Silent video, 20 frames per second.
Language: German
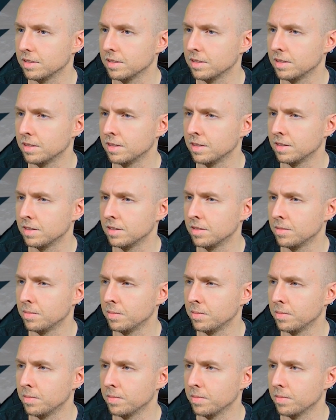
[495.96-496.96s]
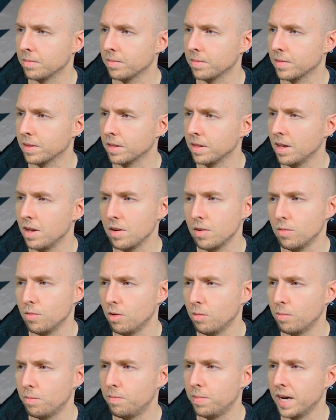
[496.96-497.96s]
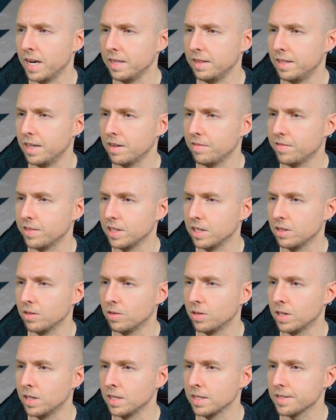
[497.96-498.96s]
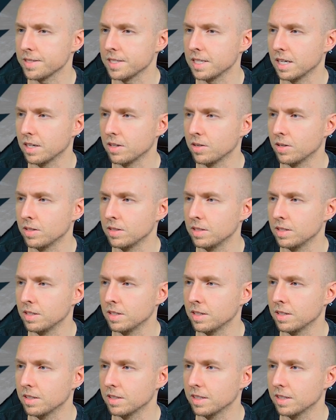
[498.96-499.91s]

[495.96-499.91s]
Ähm. Wobei der von den Hornets, der könnte